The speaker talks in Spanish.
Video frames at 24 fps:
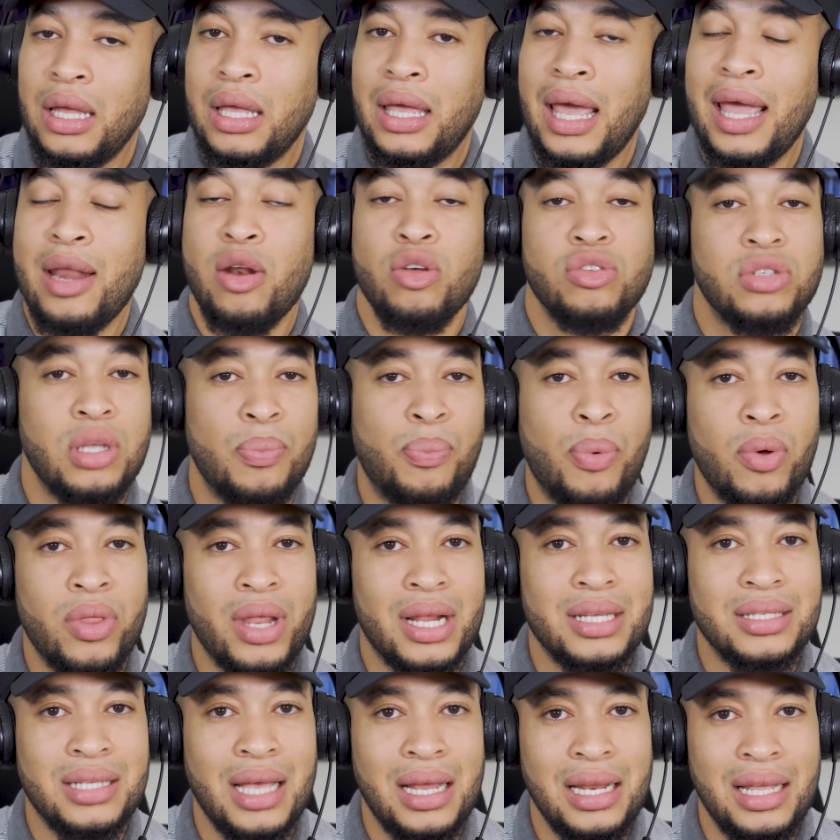que no se
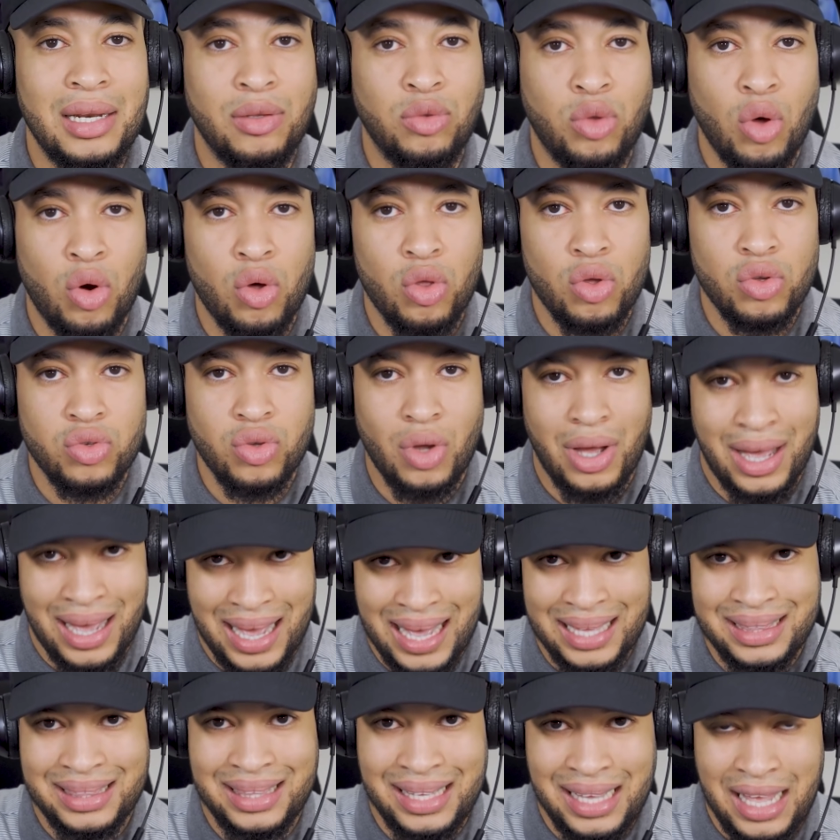podrán salir todos
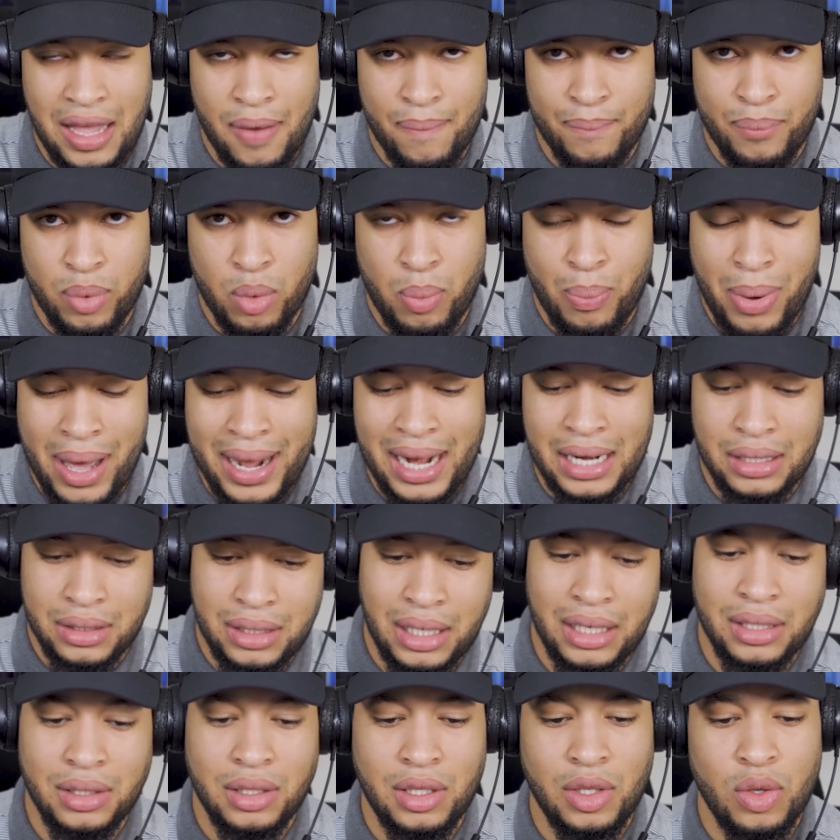a tiempo para el
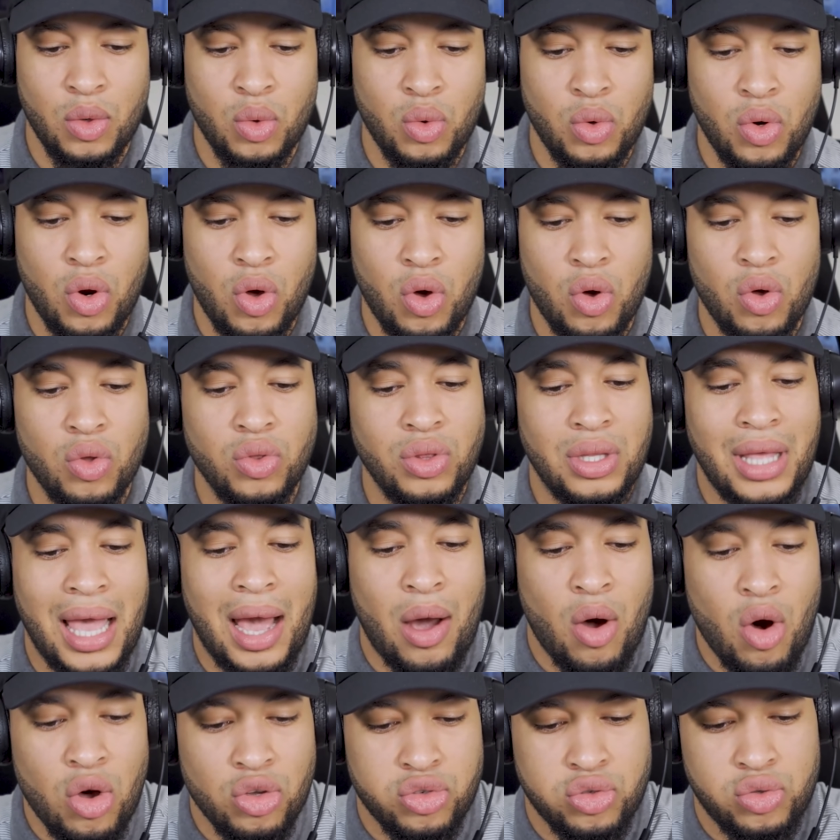31 de
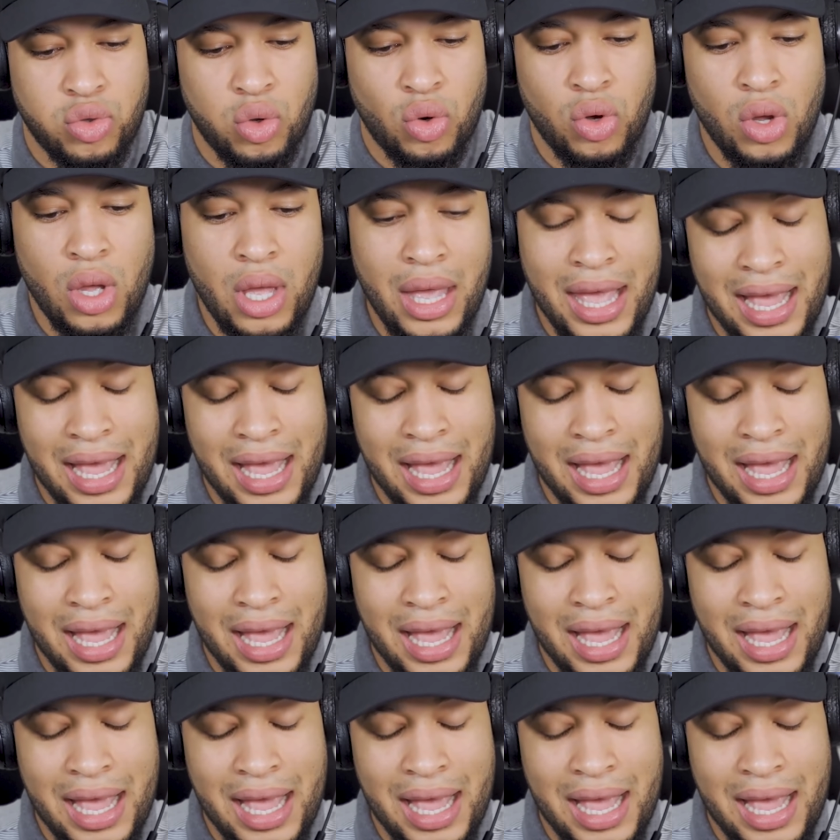agosto.